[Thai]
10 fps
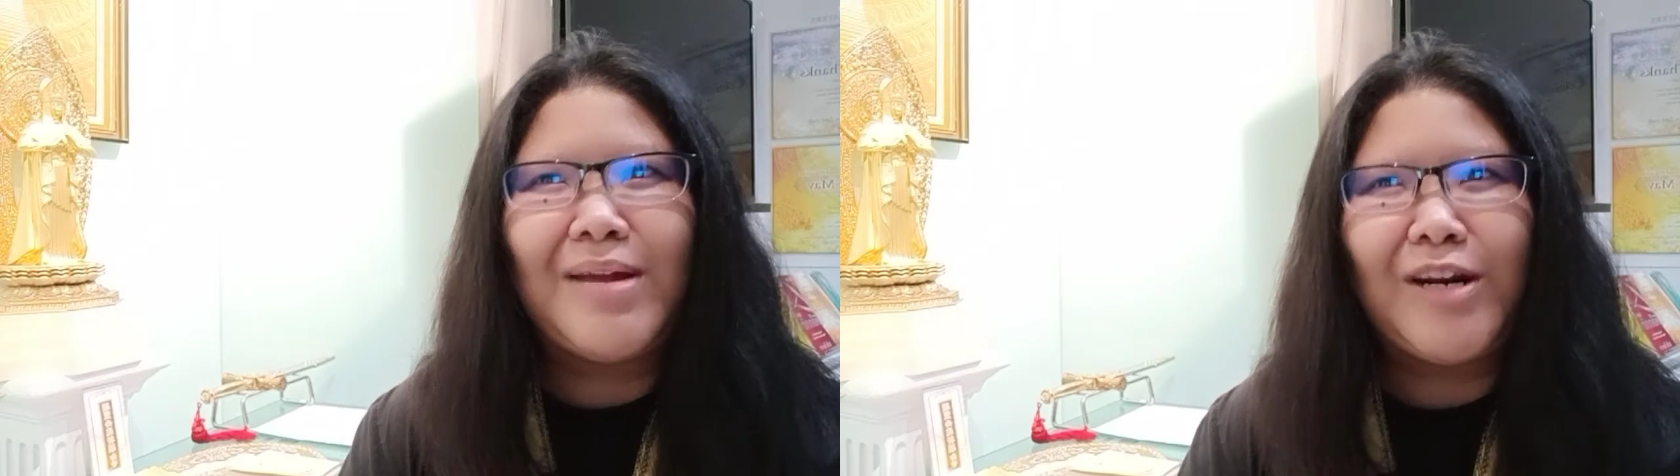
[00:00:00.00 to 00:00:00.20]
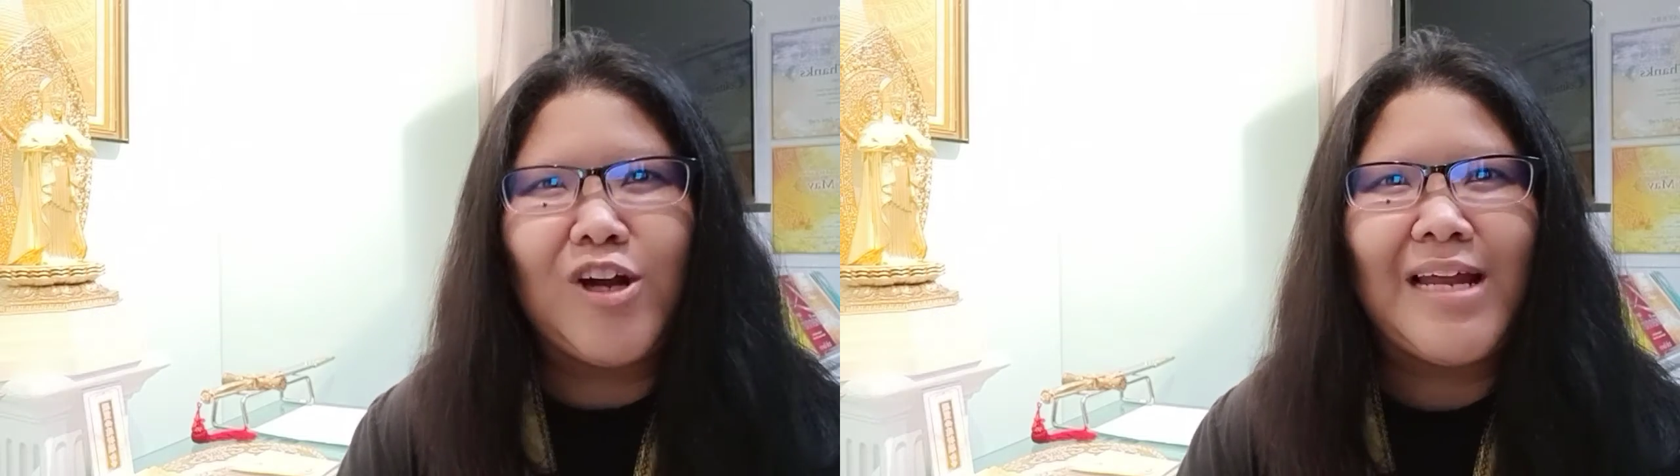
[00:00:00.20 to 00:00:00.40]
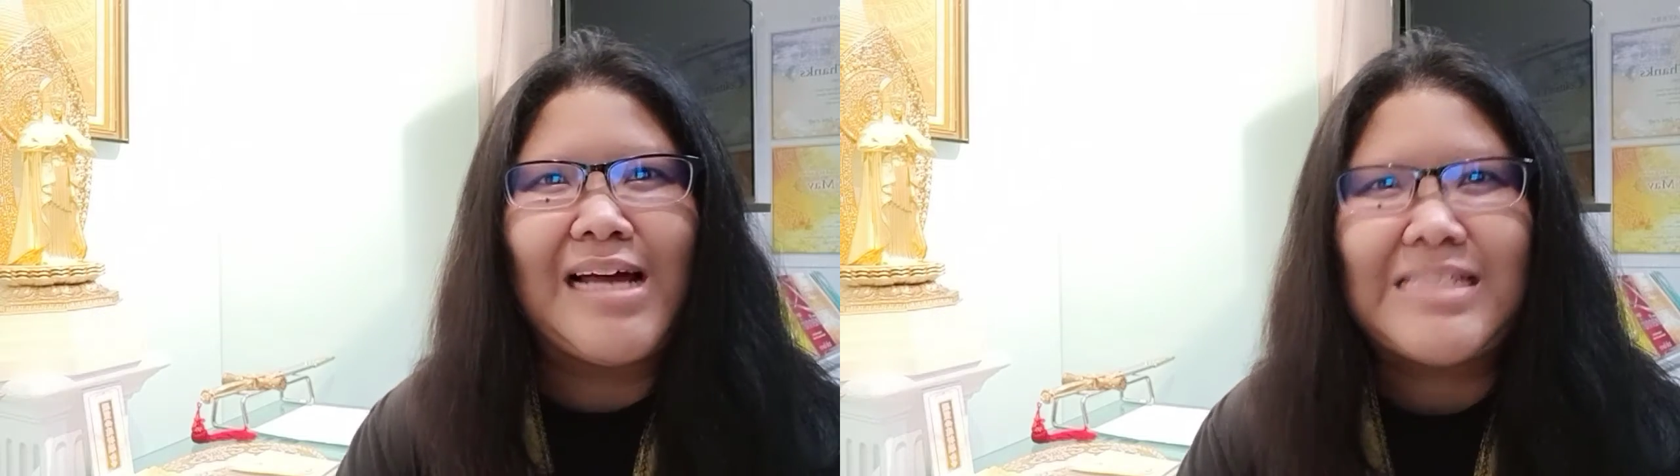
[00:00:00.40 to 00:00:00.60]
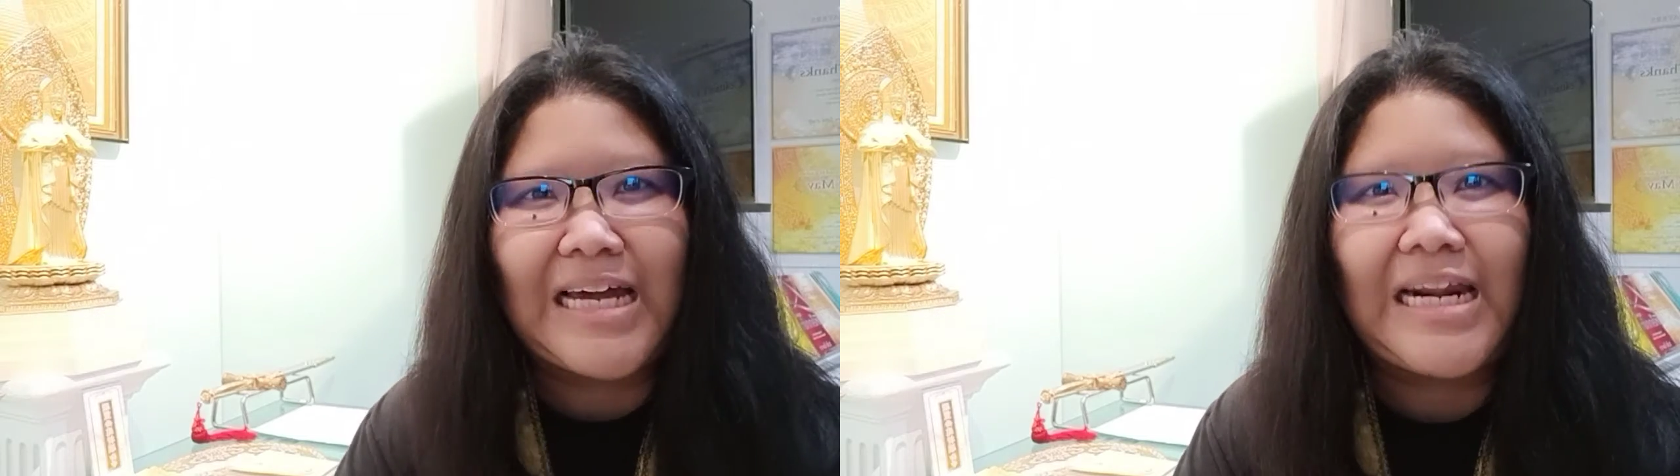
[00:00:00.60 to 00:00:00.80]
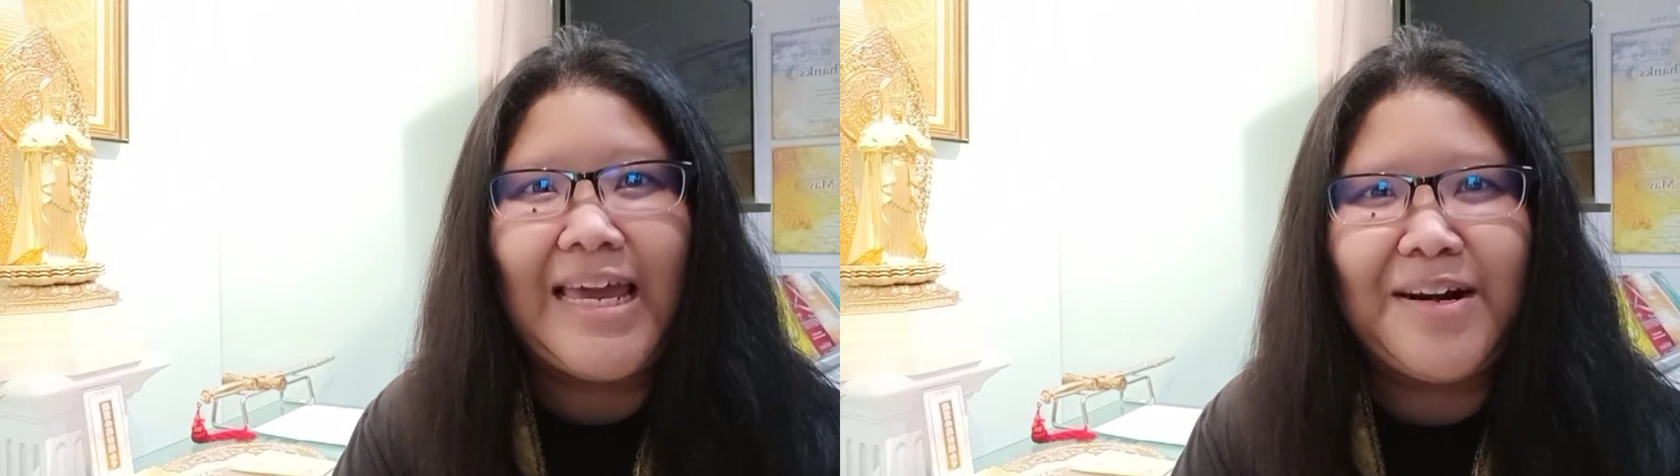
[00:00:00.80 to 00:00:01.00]
มันค่อนข้างจะ
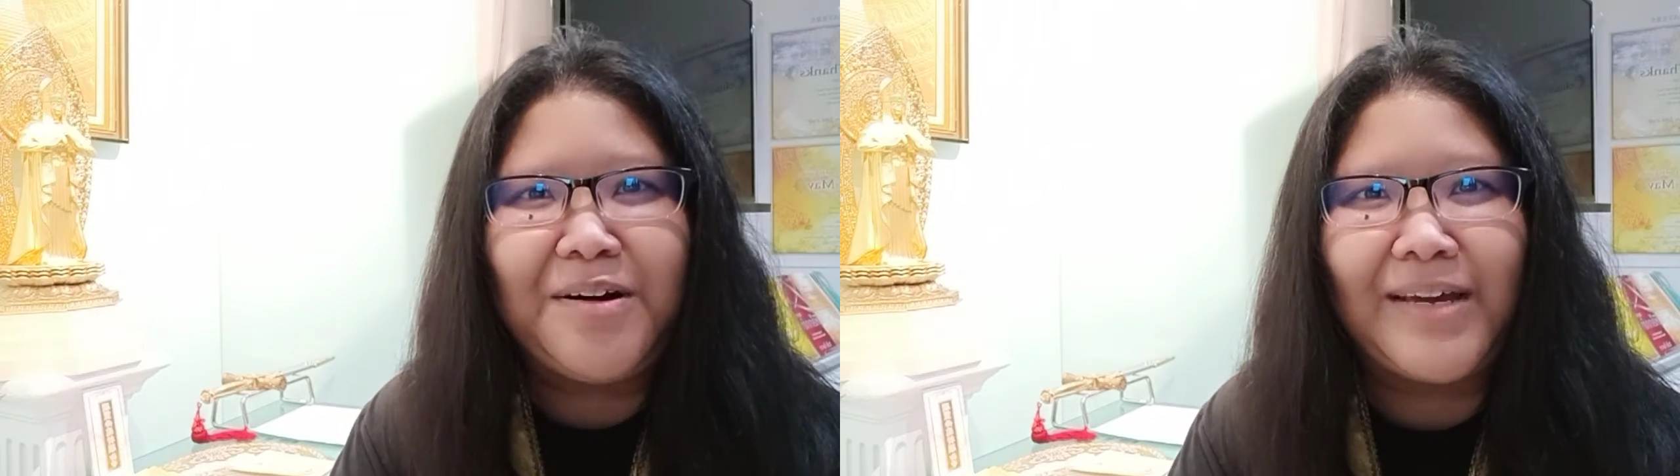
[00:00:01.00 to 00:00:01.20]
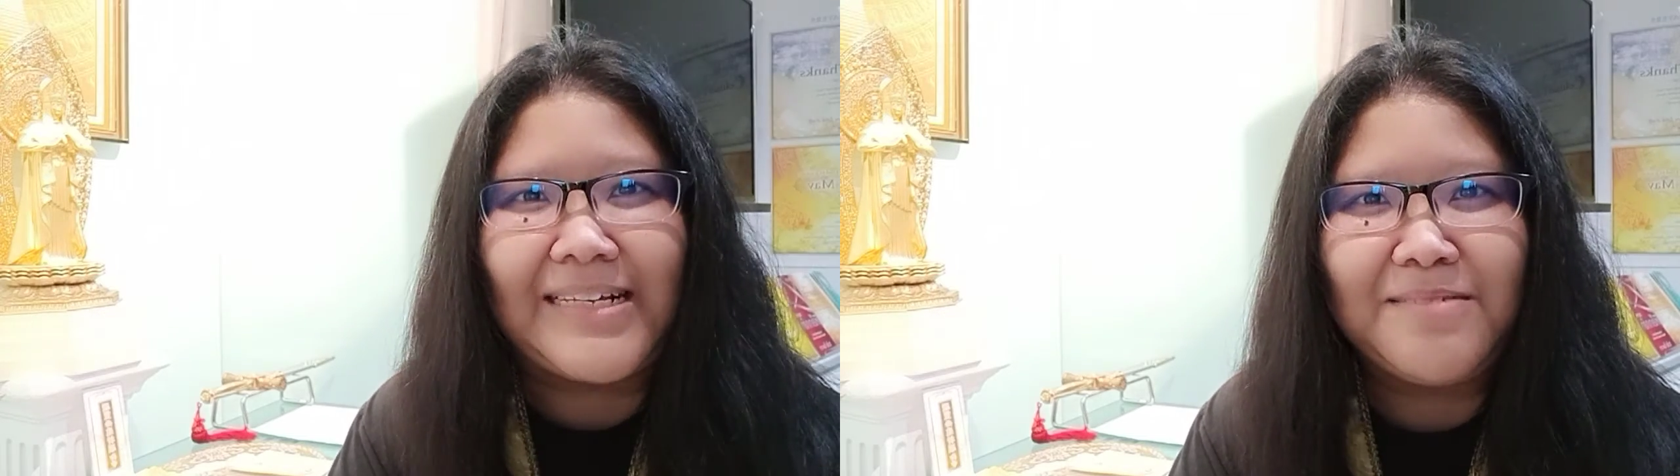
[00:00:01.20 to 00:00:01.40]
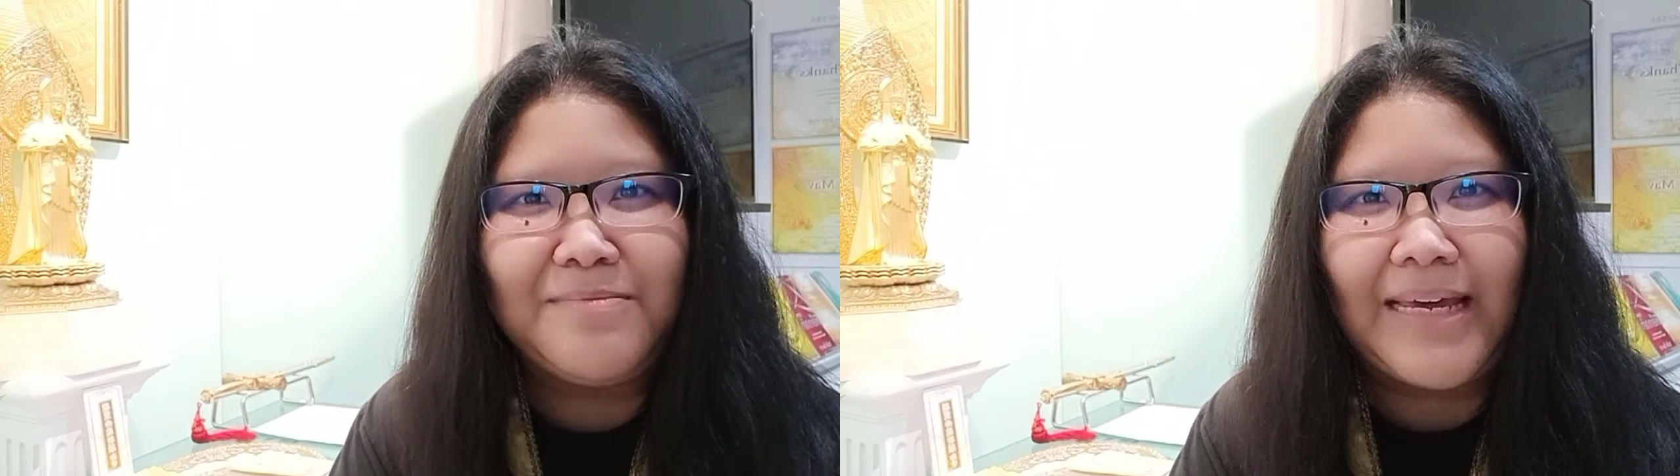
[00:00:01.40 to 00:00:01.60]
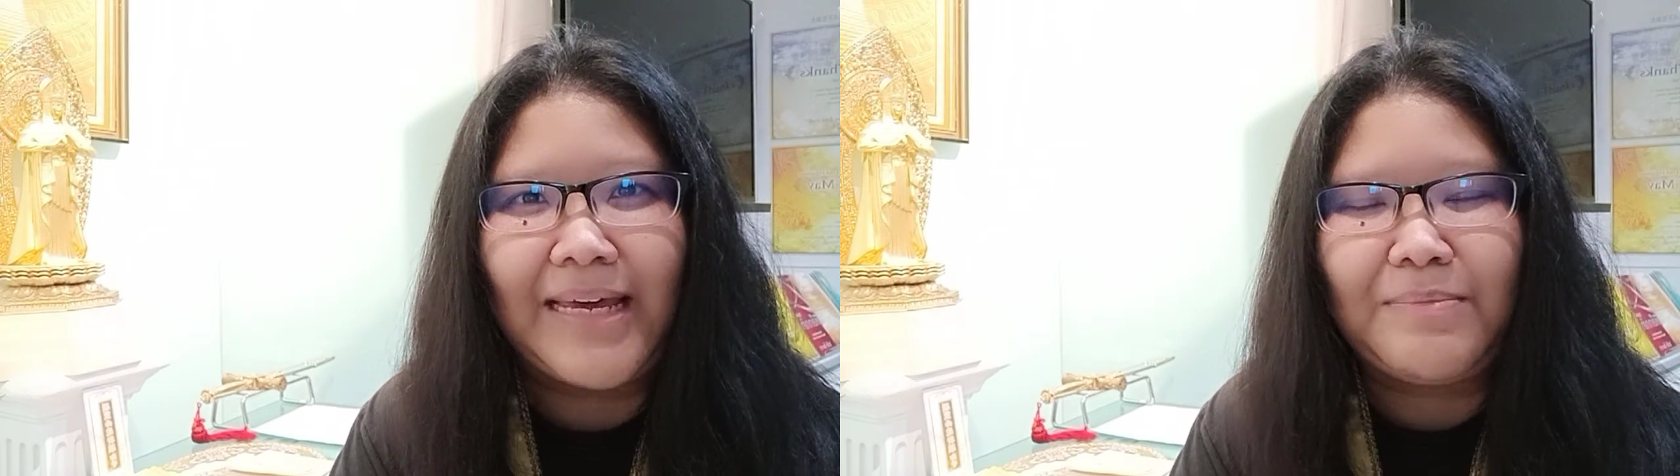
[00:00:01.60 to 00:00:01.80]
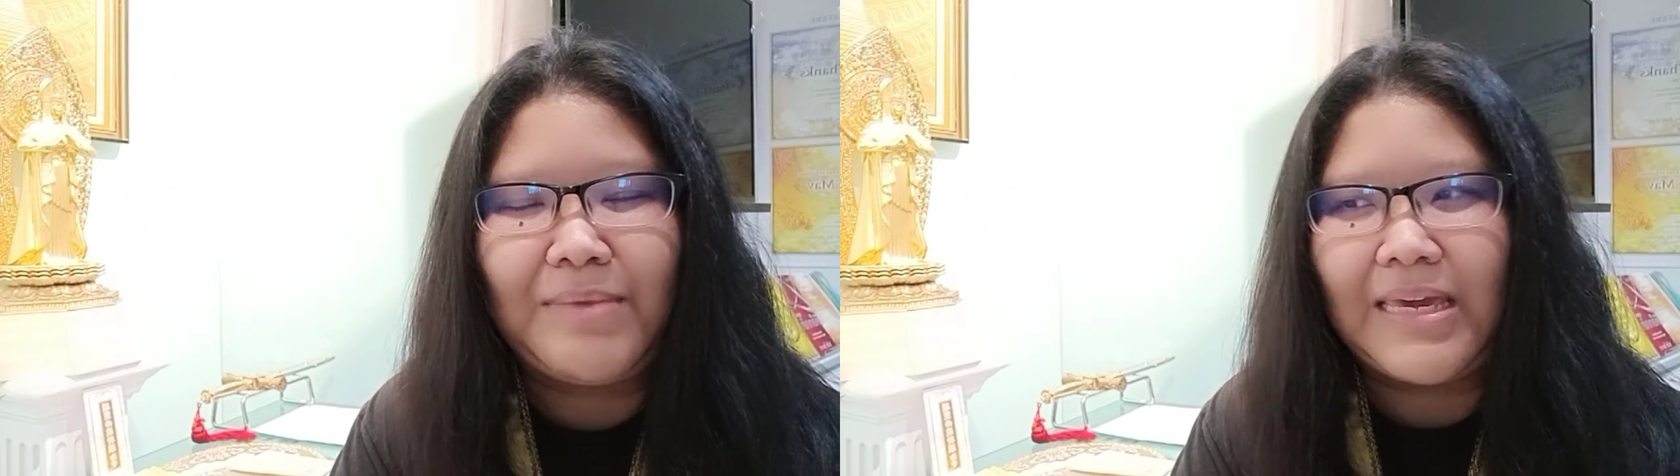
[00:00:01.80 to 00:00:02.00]
เครียดหน่อยใช่ไหม
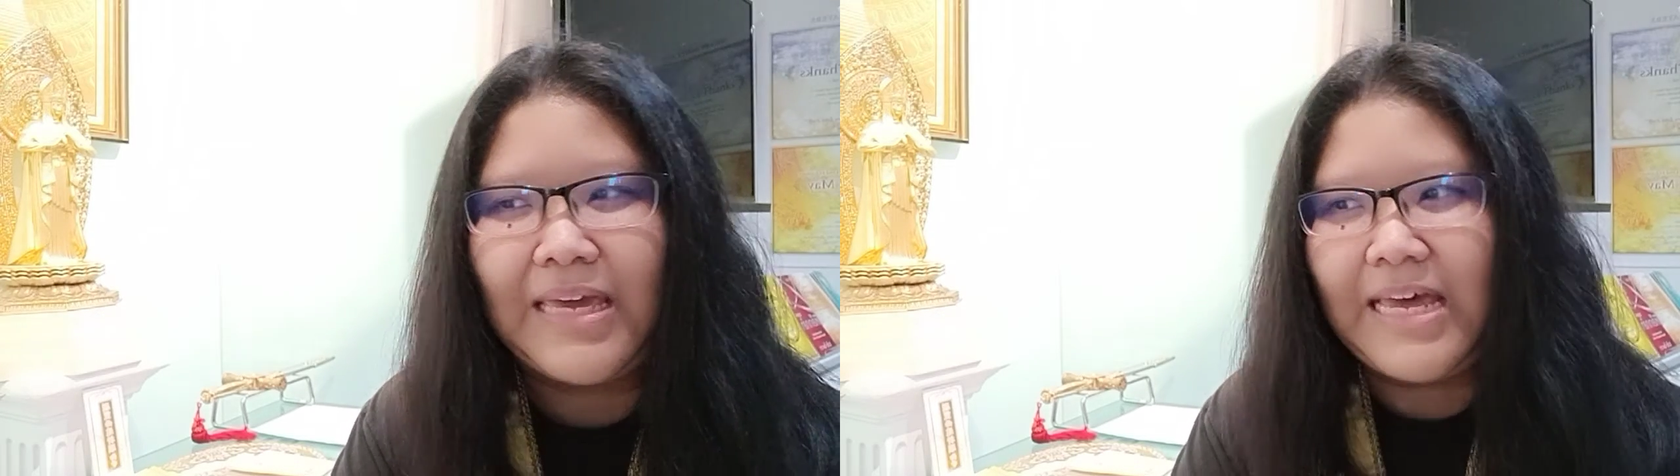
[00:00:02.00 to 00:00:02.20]
คะมี